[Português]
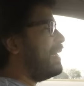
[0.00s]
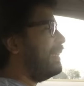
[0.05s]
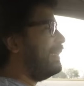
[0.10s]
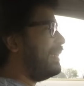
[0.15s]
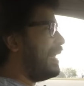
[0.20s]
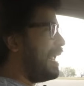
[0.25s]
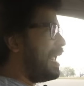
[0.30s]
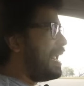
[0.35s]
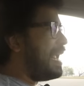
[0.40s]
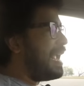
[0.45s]

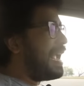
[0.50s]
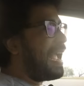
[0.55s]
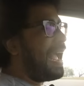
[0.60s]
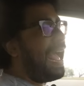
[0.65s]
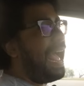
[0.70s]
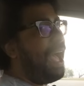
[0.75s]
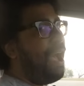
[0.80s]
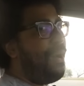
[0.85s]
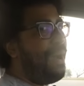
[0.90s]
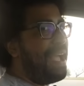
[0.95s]
Tem
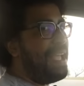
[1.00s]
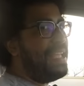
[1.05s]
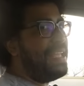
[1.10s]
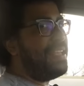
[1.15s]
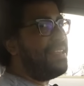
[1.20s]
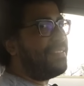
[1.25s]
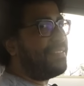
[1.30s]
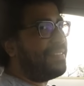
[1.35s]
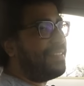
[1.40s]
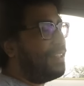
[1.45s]
carro
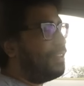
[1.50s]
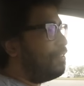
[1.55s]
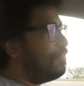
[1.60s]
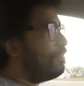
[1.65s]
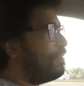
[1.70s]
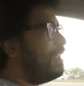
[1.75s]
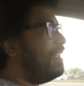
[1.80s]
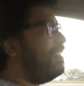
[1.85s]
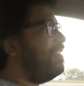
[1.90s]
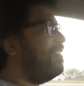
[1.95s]
aí sendo
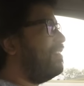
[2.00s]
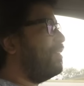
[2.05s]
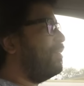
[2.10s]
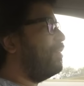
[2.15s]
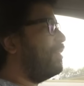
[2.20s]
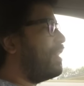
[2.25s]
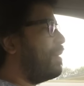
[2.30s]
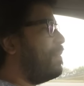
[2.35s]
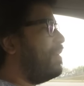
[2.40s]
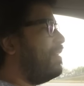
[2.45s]

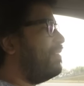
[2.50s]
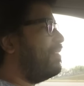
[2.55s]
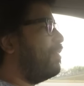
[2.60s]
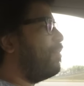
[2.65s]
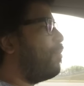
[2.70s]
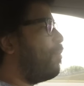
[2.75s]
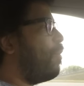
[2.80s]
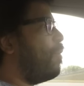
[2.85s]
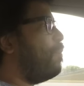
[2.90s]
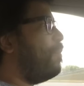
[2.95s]
vendido também, sendo
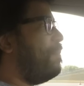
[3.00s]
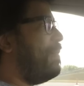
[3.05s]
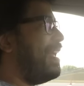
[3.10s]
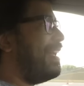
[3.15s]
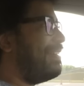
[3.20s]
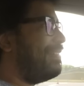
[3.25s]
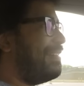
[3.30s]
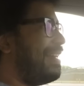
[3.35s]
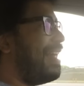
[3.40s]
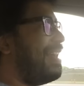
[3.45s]

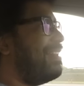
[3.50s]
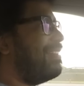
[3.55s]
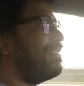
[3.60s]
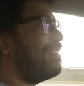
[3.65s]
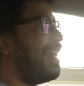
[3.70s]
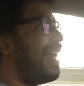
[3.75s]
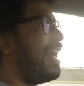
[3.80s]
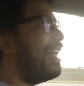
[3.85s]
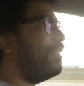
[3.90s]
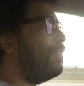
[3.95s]

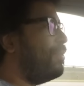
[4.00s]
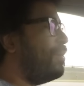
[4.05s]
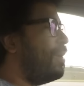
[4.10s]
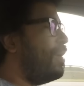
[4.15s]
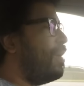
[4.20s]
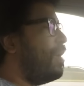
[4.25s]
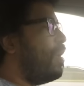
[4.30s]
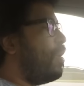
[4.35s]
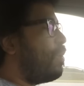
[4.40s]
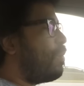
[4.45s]
comercializado
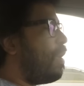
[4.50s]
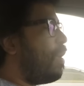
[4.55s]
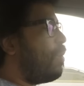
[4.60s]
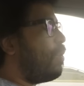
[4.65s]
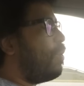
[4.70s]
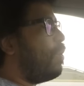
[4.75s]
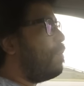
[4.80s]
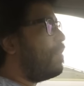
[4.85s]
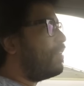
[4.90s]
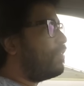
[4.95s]
com
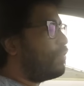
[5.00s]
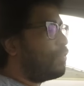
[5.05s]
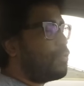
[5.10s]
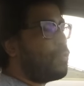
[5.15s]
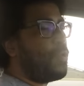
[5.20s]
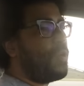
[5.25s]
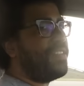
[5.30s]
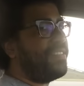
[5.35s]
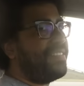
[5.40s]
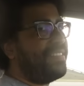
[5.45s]
algumas
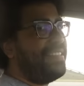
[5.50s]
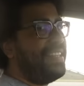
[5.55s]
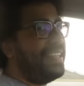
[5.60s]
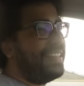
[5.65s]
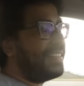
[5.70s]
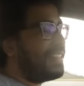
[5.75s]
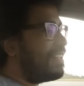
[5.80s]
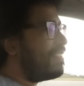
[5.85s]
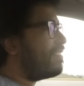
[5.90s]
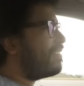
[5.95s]

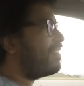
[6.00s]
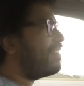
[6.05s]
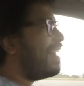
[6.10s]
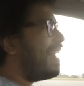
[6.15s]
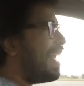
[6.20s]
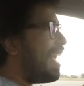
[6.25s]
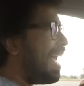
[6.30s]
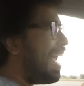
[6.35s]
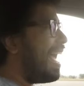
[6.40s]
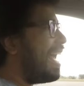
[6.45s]
cositas
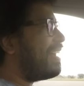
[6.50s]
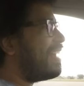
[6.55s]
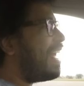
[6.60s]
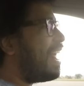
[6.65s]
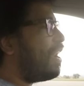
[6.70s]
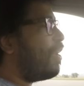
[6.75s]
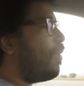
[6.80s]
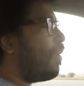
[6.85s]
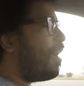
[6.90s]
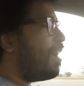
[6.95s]

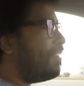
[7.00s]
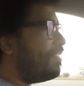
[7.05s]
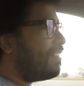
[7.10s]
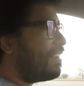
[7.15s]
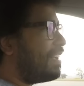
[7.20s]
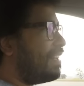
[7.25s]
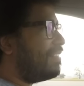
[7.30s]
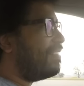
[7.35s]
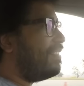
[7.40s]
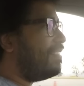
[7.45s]

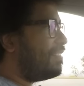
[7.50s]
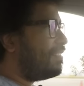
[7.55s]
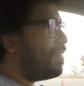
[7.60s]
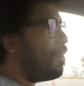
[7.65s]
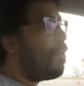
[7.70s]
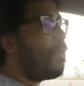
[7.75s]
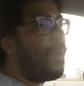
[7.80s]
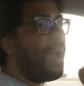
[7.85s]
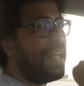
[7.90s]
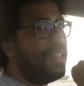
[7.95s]
analógicas em
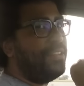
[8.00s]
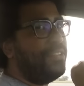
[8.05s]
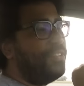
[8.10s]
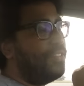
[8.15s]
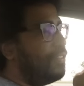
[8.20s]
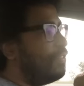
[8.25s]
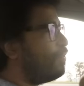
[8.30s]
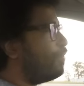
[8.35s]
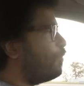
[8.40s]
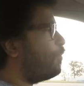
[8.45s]
seu quadro
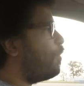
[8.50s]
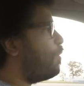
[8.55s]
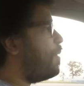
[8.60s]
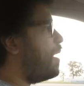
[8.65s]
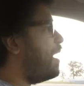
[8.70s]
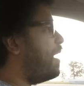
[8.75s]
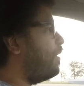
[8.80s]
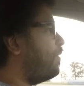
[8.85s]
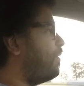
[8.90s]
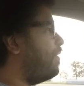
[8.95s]
de
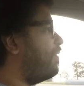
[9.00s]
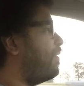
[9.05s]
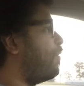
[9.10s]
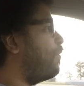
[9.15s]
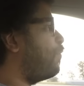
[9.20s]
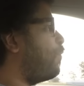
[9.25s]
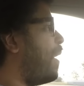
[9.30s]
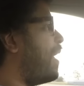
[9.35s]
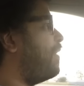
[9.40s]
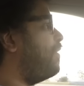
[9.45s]
instrumentos, em
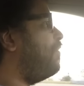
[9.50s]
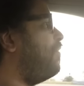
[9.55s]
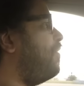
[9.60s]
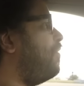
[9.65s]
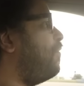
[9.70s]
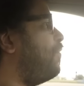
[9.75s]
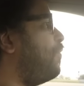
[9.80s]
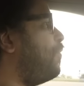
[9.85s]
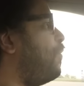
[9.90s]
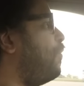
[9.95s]
seus quadros de
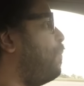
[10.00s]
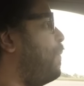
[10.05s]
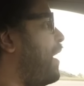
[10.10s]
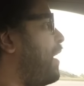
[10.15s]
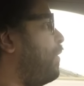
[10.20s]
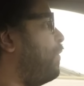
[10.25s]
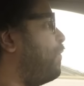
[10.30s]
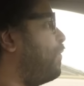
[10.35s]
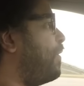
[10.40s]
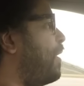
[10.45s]

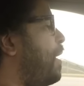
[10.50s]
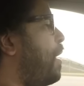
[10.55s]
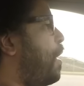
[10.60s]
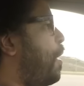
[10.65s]
instrumentos.